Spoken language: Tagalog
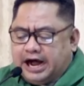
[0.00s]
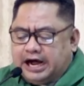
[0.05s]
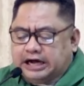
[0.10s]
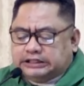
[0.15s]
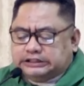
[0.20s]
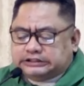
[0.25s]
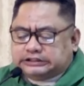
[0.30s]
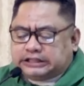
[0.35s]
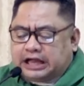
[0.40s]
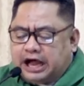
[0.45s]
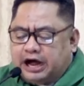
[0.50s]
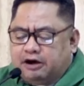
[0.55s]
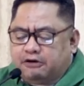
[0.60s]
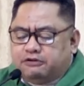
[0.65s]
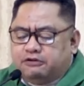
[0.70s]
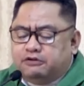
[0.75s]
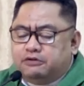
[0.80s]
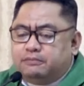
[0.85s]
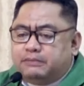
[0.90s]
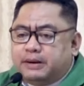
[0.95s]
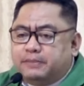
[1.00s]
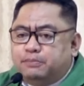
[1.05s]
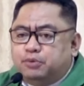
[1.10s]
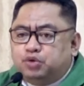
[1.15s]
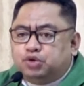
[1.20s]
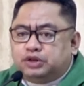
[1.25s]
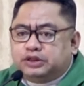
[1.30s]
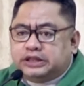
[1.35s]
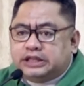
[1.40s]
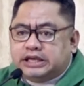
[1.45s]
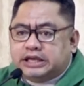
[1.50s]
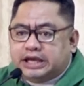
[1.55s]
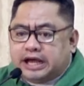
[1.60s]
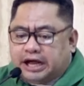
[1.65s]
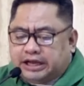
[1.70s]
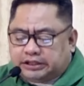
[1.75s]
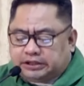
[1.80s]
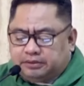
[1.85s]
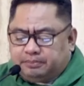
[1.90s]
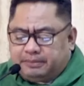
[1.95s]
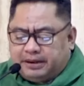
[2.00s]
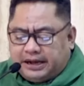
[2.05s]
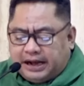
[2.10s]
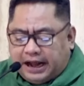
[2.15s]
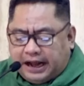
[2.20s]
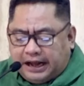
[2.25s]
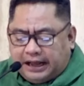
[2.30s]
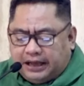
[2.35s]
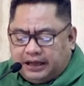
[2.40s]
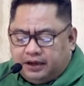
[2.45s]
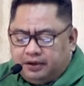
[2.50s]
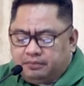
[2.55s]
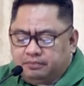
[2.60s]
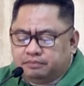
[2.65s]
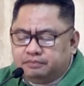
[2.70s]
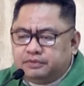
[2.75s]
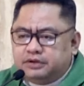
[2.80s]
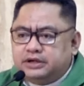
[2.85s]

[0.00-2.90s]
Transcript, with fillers: ang taong mabuti at banal